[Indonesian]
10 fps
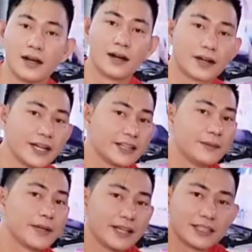Oke,
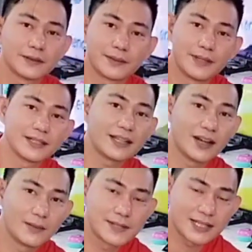demikian teman-teman.
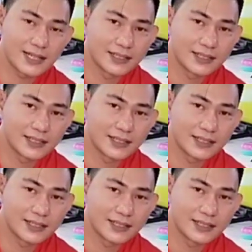Kalau misalkan